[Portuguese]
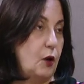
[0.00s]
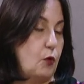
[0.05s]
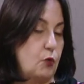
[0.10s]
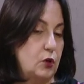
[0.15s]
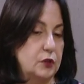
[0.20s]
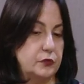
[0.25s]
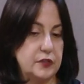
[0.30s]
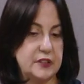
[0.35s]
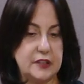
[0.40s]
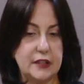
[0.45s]

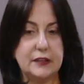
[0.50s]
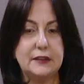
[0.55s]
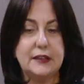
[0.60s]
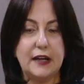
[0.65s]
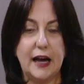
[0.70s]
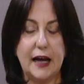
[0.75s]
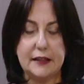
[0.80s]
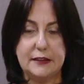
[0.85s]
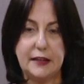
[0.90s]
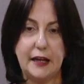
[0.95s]
Quando você
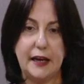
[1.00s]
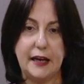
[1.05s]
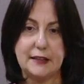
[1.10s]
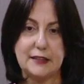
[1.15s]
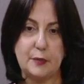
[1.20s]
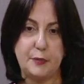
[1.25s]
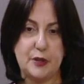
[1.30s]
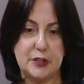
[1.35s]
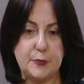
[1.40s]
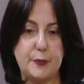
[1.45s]
trata
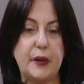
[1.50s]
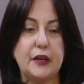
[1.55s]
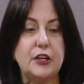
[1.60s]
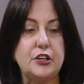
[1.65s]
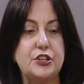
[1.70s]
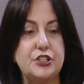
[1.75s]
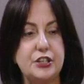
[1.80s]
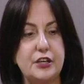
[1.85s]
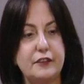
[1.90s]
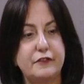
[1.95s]
essa
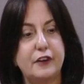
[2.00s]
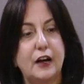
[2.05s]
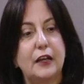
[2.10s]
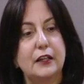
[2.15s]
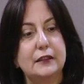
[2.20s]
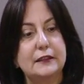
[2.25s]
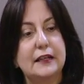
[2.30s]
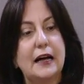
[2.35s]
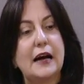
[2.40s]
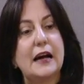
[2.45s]

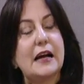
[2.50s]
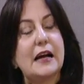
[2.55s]
perspectiva na